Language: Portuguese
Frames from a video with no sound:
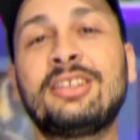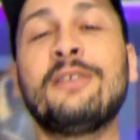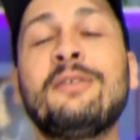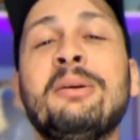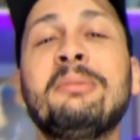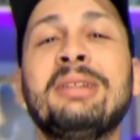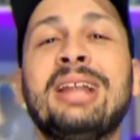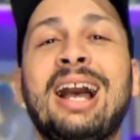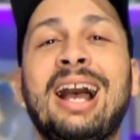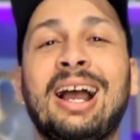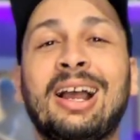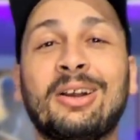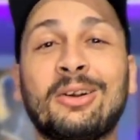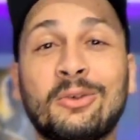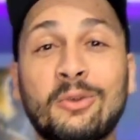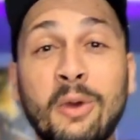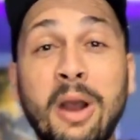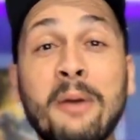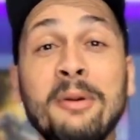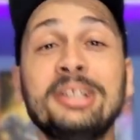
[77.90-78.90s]
Então vamos
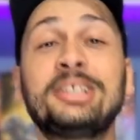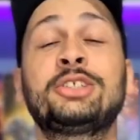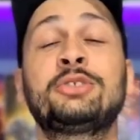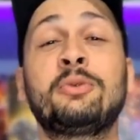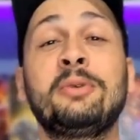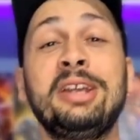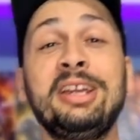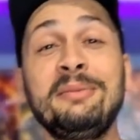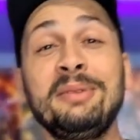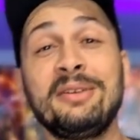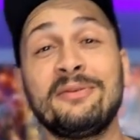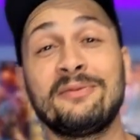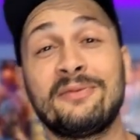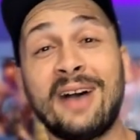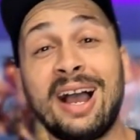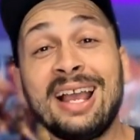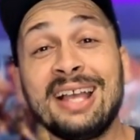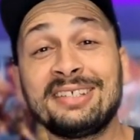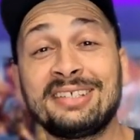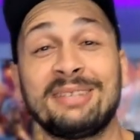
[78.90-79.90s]
lá. Qual stream
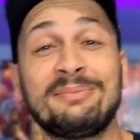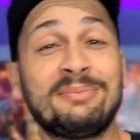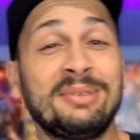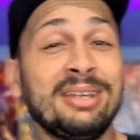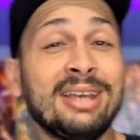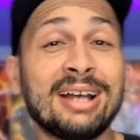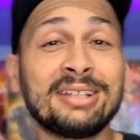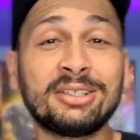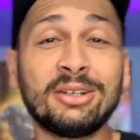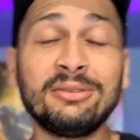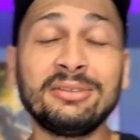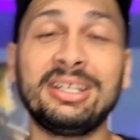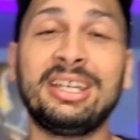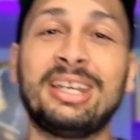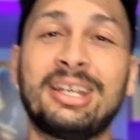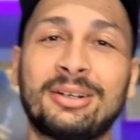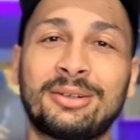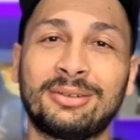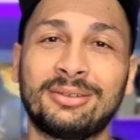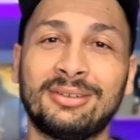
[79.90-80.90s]
vai exibir Adão
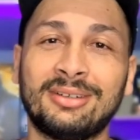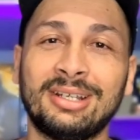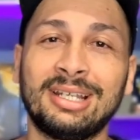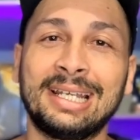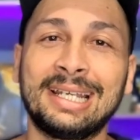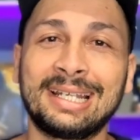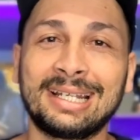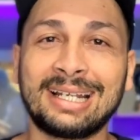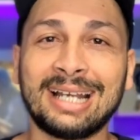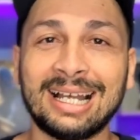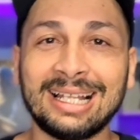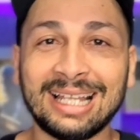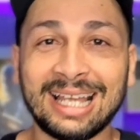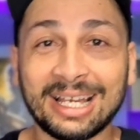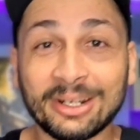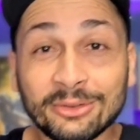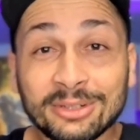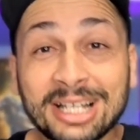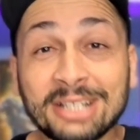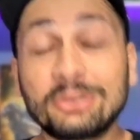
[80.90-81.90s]
Negro?
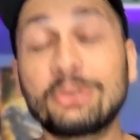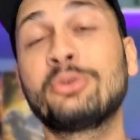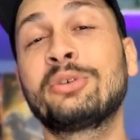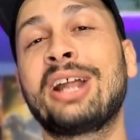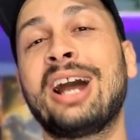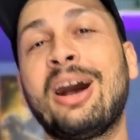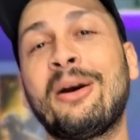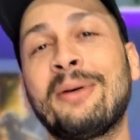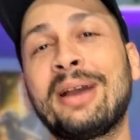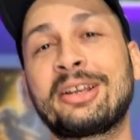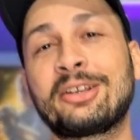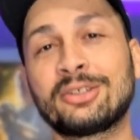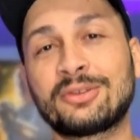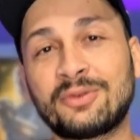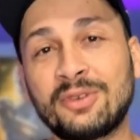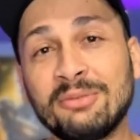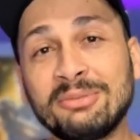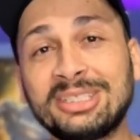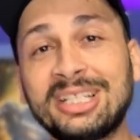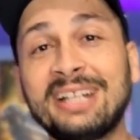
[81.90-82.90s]
Galera, o natural é que
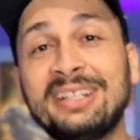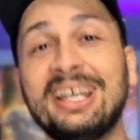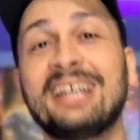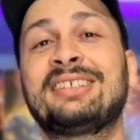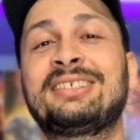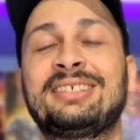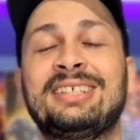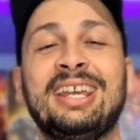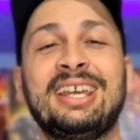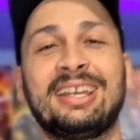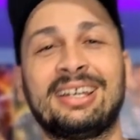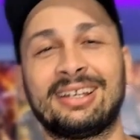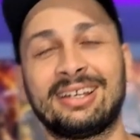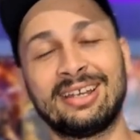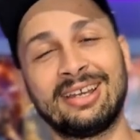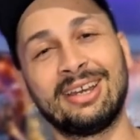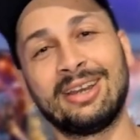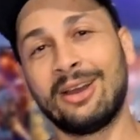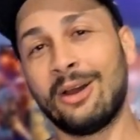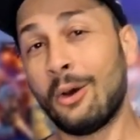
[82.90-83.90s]
os filmes da DC